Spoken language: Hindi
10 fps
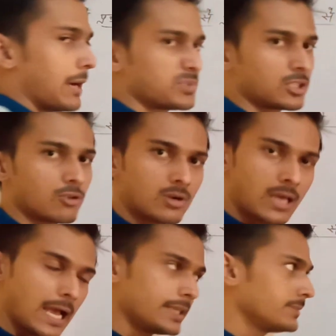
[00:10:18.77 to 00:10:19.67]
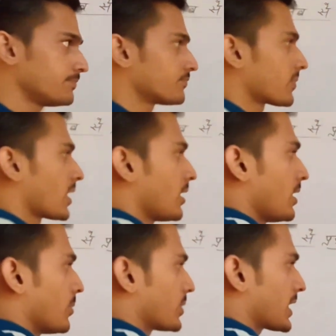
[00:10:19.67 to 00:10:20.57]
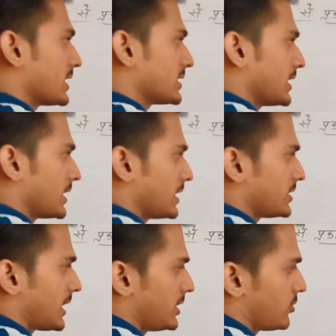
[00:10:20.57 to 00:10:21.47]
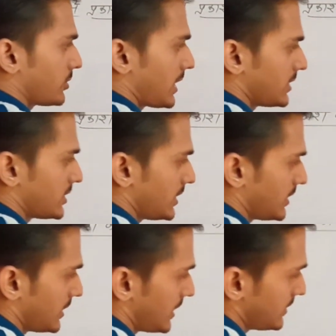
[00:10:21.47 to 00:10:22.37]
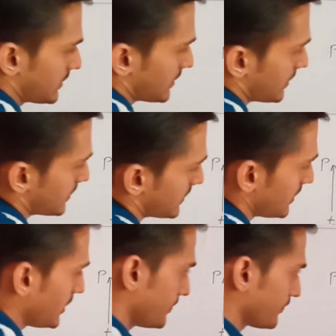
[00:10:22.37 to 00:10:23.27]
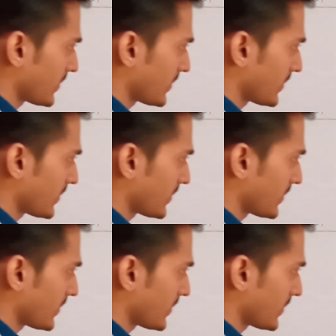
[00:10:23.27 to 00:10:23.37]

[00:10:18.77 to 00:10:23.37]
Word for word: आपतन कौन आई प्रकाश की किरण जानी तो क्या चाहिए थी गाइस सीधी